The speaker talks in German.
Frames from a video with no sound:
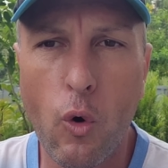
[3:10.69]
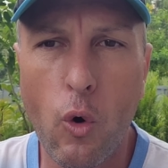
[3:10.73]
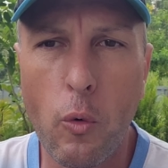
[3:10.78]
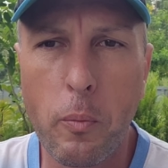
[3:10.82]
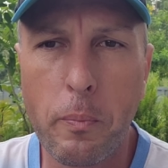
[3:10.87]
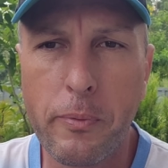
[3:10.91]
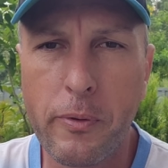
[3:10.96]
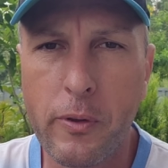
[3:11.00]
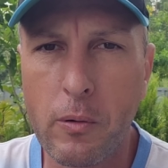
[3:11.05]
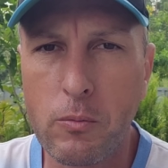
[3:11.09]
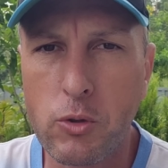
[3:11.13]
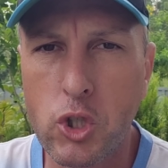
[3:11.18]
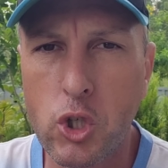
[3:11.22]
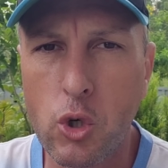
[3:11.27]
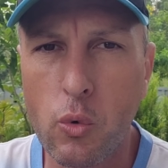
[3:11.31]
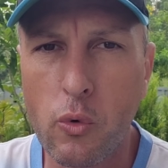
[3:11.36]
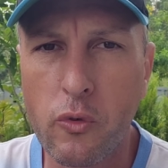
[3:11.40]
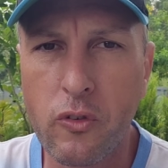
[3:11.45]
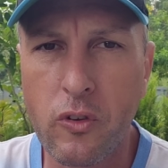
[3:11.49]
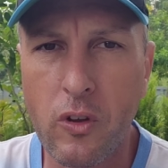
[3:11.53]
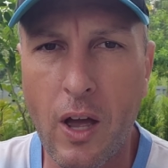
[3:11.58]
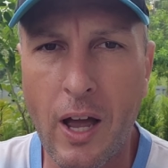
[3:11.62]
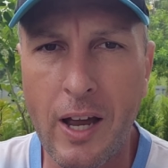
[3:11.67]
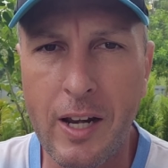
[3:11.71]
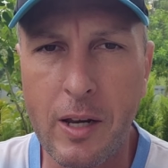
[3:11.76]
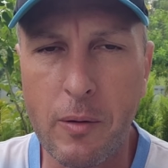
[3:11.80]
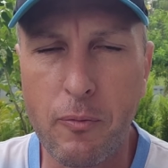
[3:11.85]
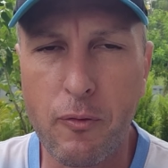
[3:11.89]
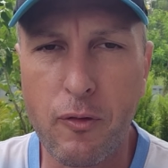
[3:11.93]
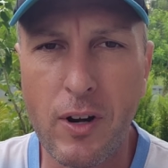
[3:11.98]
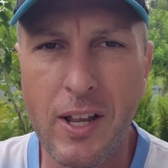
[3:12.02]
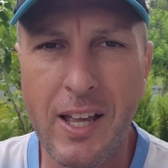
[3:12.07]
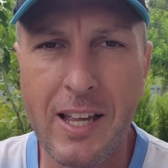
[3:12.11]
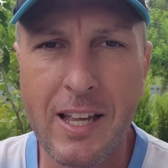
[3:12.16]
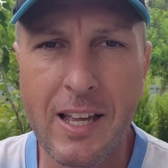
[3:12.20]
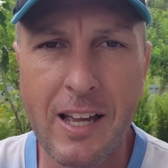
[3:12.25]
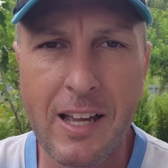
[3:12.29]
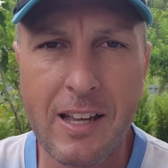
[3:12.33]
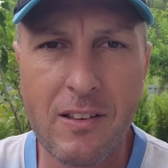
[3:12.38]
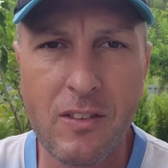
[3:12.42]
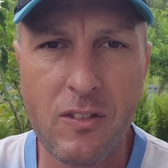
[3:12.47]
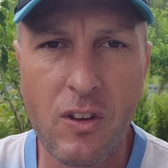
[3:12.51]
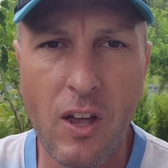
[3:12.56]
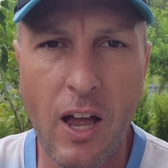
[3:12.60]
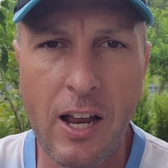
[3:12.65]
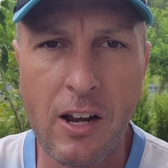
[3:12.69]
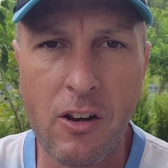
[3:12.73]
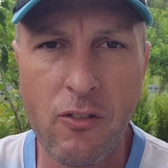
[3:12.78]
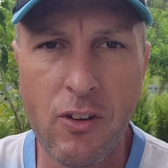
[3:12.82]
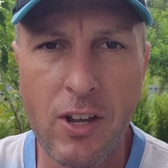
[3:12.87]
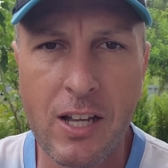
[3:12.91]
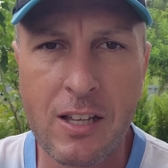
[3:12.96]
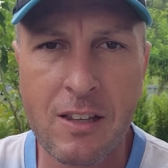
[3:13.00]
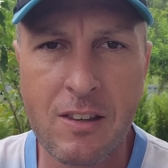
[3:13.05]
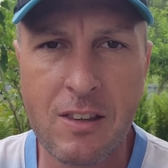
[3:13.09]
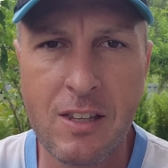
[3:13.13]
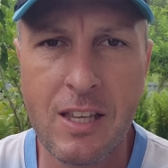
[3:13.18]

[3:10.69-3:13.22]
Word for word: ob es am Schluss eine Pflegerin sein wird,